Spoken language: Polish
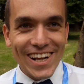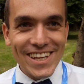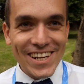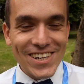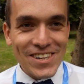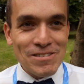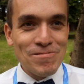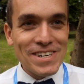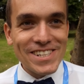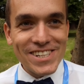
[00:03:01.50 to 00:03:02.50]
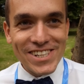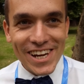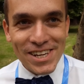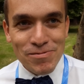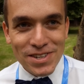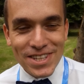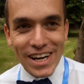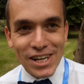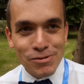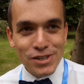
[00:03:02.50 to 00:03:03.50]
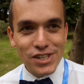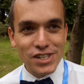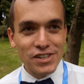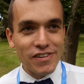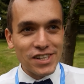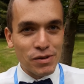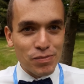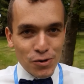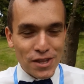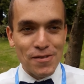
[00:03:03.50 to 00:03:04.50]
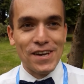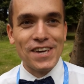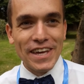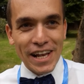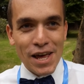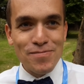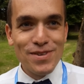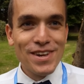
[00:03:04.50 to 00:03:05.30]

Dlatego my dzisiaj postaraliśmy się, że właśnie był ten taki chleb